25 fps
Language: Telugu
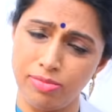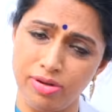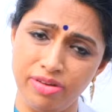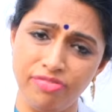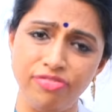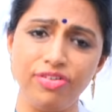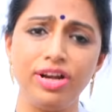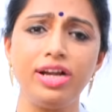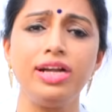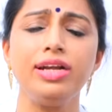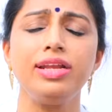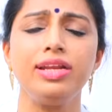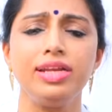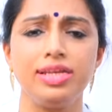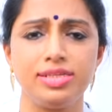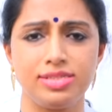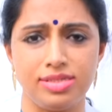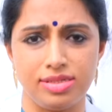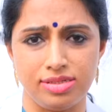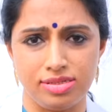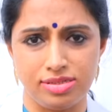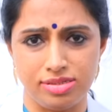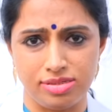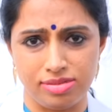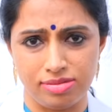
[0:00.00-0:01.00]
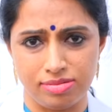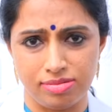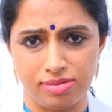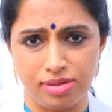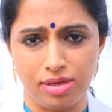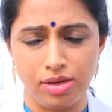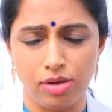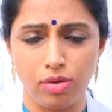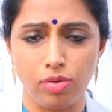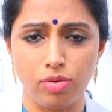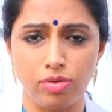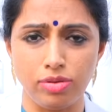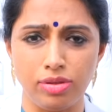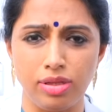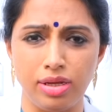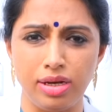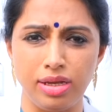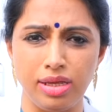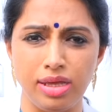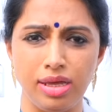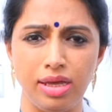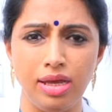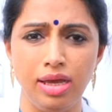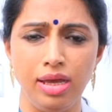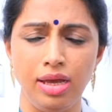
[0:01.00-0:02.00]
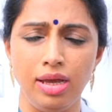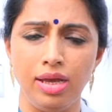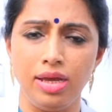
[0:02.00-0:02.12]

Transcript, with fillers: డిఫరెంట్ రీజన్స్ కొందరికి